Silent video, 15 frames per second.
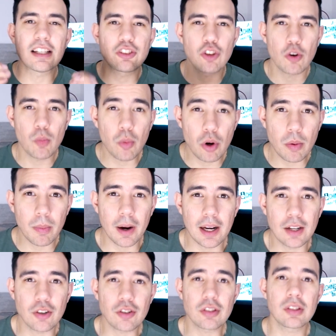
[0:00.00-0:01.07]
que son muy
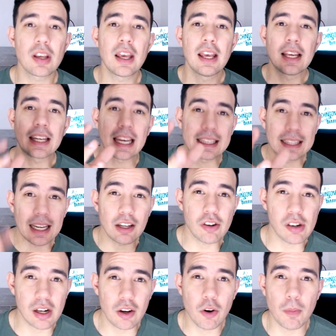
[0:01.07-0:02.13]
buenos, que te
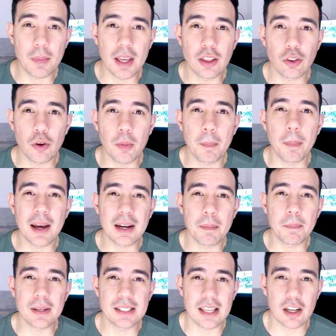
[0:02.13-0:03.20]
los recomiendo para
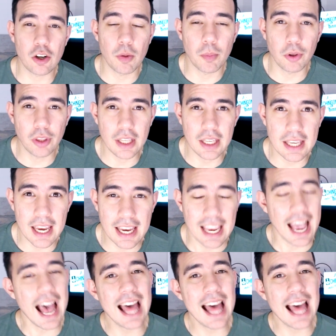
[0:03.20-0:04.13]
empezar como DJ.